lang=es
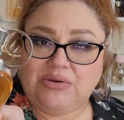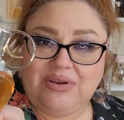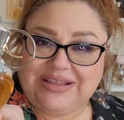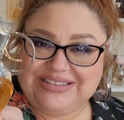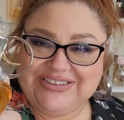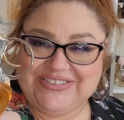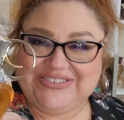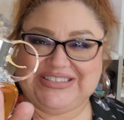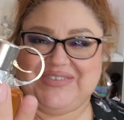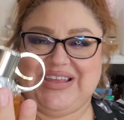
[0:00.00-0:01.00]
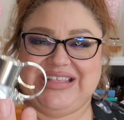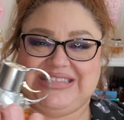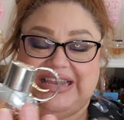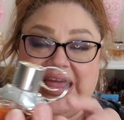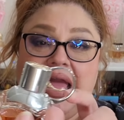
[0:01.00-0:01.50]
no, sabría
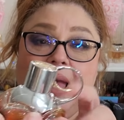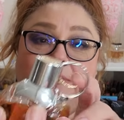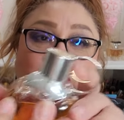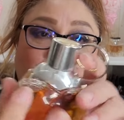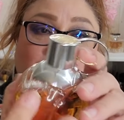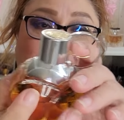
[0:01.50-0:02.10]
decirle. Pero